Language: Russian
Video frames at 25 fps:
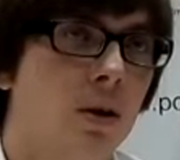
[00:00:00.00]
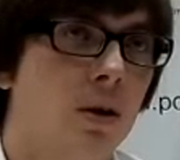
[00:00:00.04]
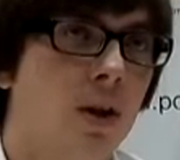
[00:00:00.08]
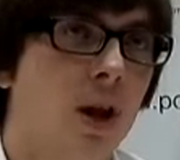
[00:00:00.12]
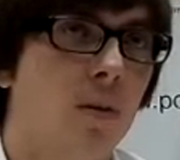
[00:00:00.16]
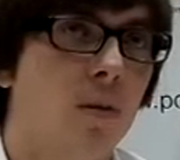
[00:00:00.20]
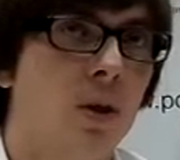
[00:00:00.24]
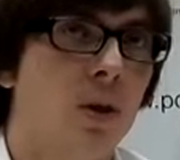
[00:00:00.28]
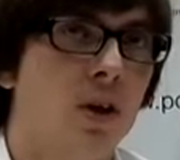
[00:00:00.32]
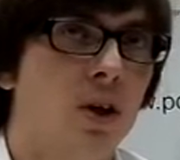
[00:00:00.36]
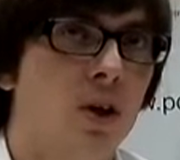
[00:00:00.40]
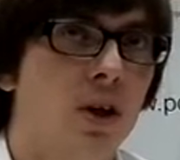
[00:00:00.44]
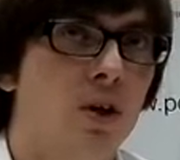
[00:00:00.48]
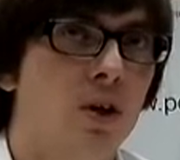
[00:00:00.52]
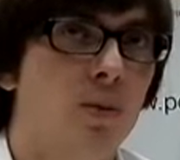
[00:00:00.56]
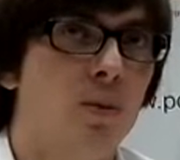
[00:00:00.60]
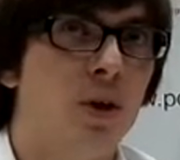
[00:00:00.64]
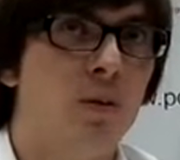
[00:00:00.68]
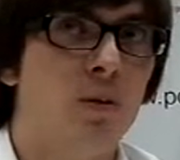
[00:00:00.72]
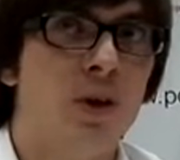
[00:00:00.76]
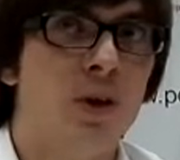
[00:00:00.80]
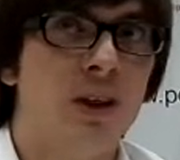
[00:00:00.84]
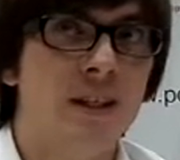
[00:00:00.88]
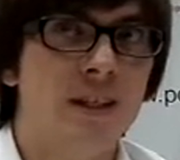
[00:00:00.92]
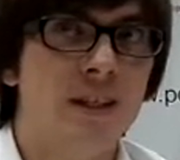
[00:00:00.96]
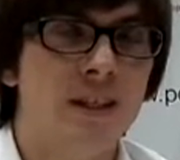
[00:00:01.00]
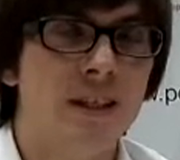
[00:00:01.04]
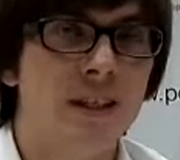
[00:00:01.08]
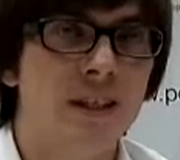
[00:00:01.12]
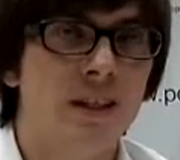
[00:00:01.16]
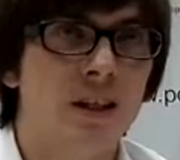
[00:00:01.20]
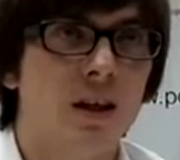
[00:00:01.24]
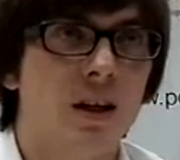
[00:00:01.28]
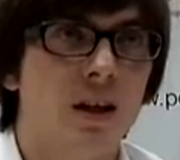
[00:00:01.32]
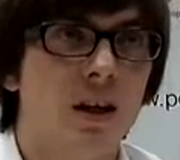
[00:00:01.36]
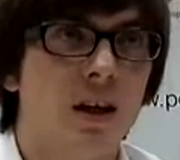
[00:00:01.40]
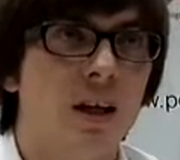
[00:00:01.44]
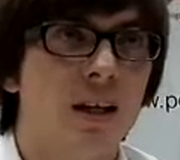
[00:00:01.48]
Там и
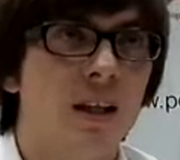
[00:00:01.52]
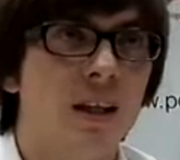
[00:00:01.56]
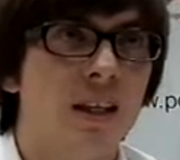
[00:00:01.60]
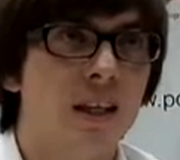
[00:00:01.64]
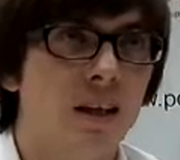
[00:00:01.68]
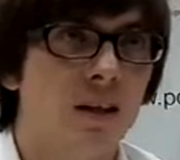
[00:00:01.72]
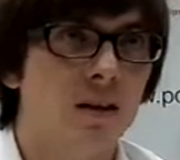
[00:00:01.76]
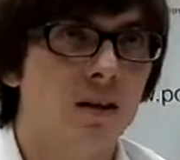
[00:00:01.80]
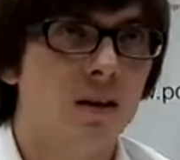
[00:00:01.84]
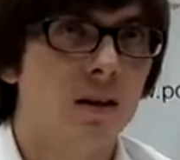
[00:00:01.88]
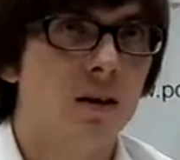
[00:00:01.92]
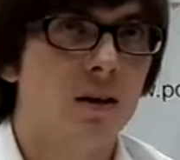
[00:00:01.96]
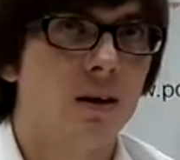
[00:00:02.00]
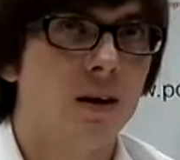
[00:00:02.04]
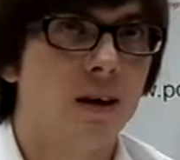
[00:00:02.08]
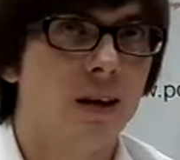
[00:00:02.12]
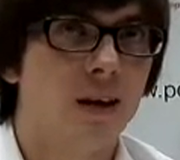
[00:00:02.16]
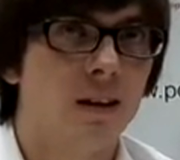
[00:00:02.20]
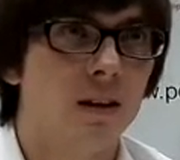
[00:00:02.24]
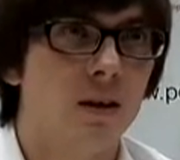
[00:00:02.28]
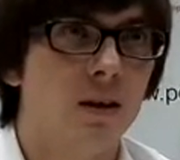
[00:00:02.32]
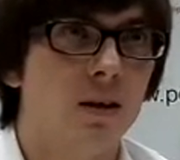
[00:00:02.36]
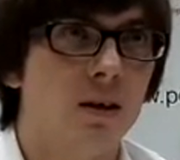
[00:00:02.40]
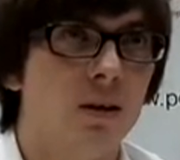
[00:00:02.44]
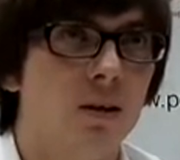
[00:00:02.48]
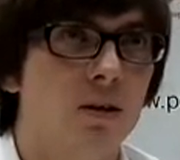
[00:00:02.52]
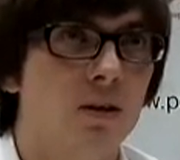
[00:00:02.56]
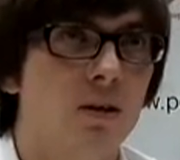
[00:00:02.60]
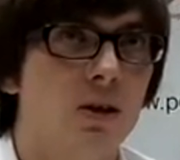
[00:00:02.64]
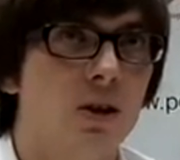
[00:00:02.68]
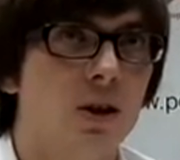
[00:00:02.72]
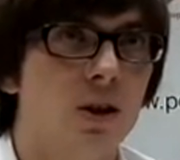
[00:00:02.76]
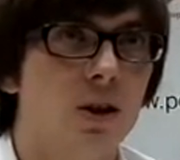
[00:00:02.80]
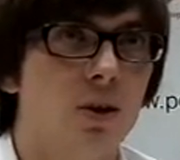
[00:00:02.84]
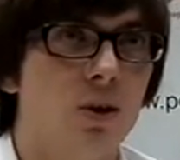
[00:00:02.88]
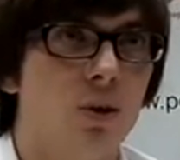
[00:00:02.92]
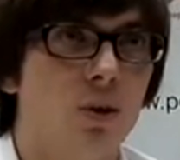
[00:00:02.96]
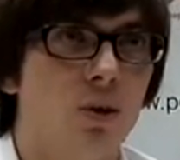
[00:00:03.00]
приблизительно нет этой
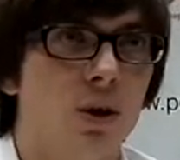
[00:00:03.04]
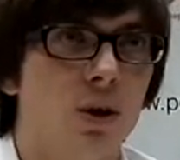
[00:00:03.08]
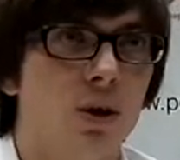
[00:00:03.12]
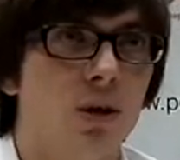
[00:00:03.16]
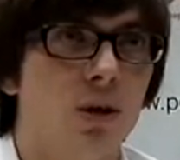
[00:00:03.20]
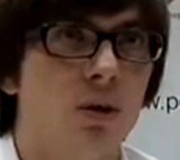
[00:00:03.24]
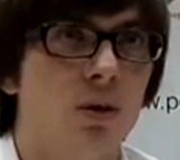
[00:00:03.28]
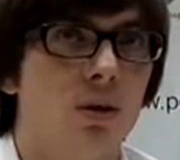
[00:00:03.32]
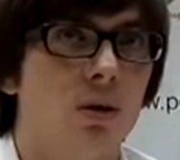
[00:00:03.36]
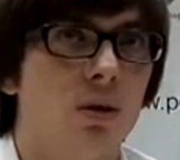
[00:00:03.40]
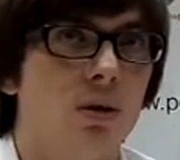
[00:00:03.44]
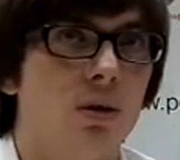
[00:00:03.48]
территории.